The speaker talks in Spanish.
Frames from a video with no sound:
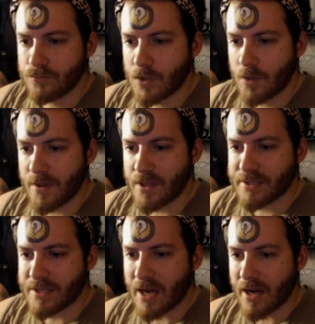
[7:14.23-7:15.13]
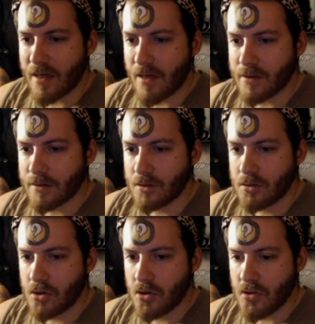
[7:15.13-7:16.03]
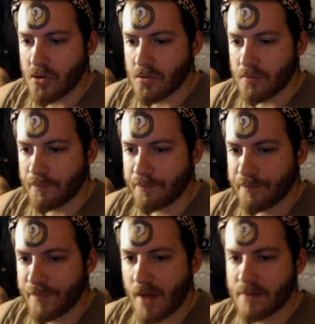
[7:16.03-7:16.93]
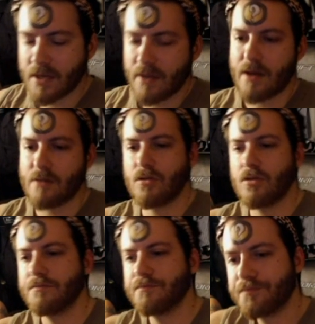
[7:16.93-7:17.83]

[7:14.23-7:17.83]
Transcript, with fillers: no me desagrada del todo. Vamos a quedárnoslo.